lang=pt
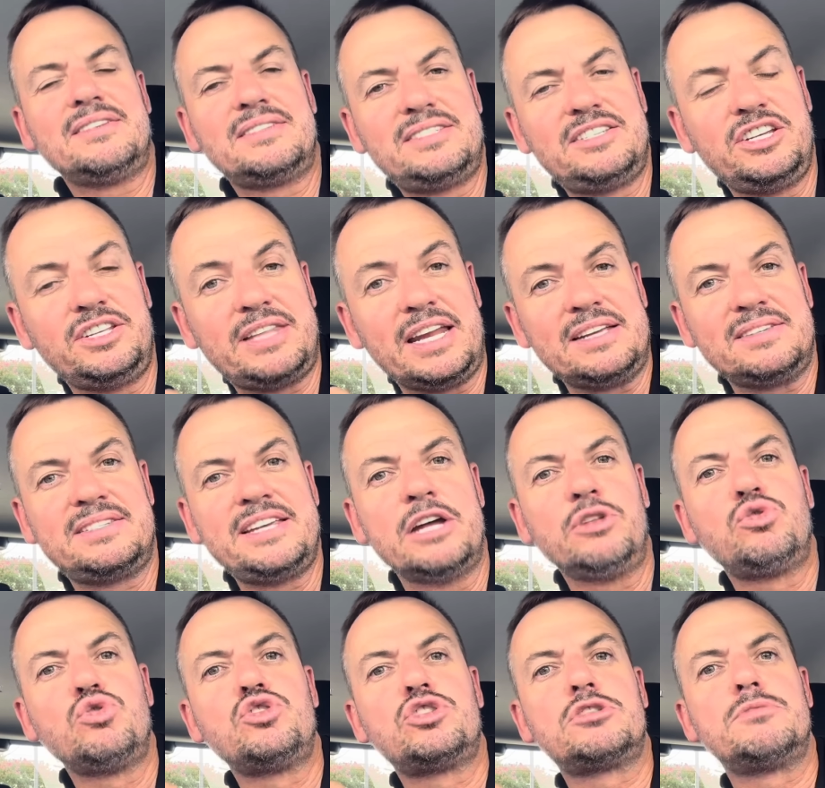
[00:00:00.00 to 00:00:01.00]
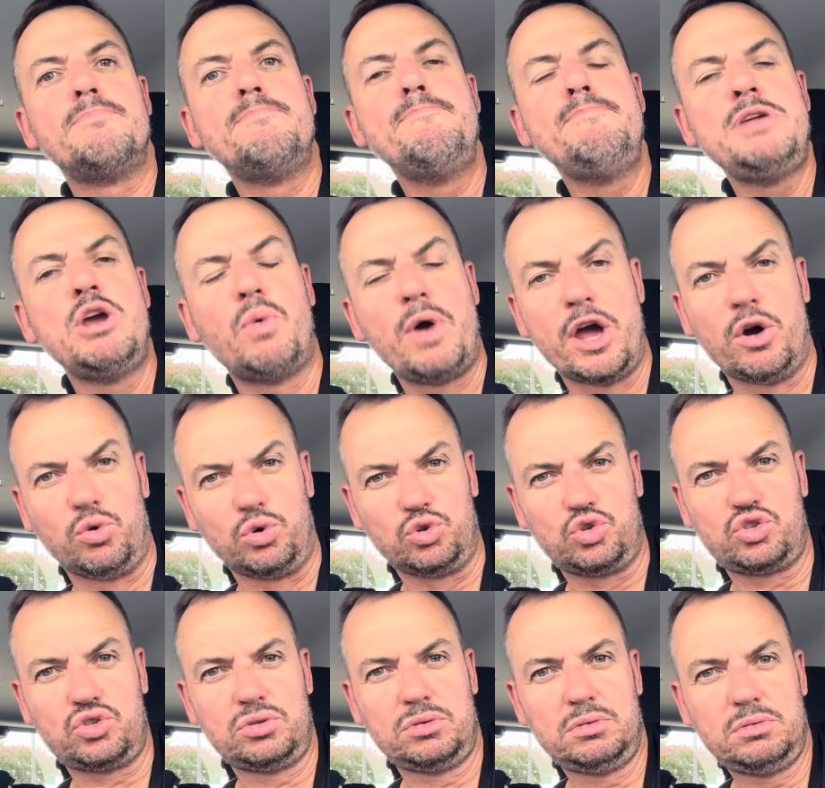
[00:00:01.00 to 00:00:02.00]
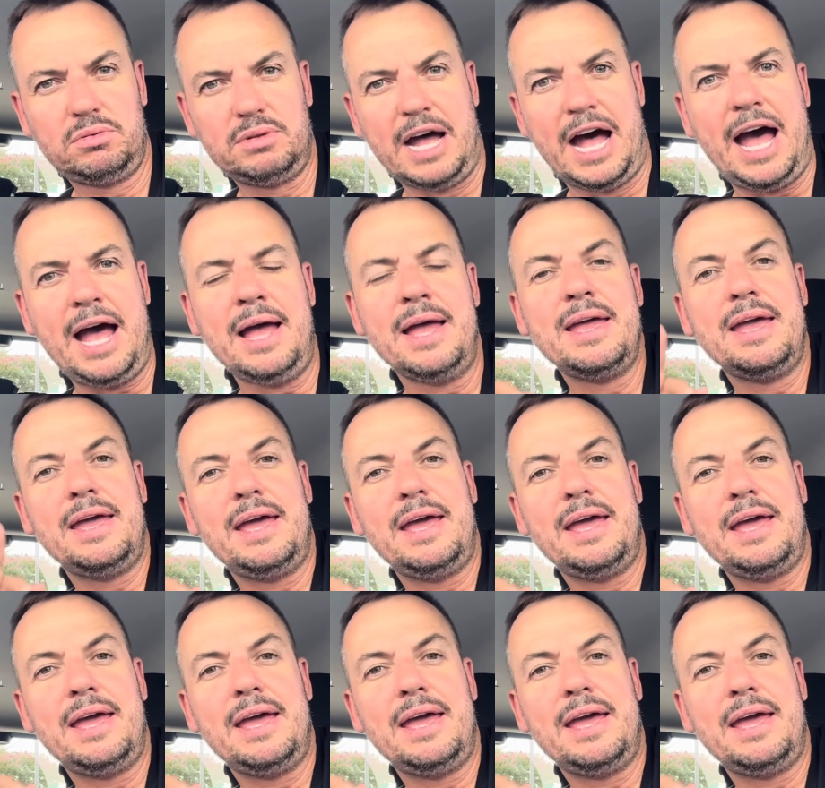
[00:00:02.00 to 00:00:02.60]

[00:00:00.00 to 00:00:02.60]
de 300 mil euros, tá?